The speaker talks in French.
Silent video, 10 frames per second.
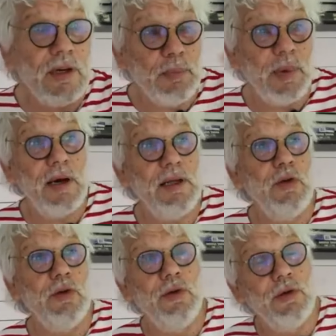ils parlaient
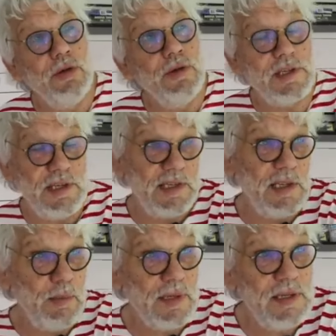de, ce qui
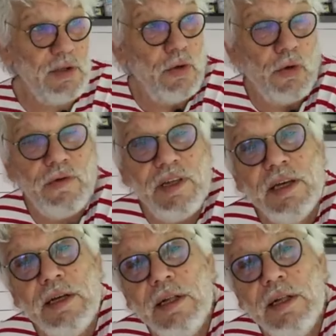s'était passé dans leur vie.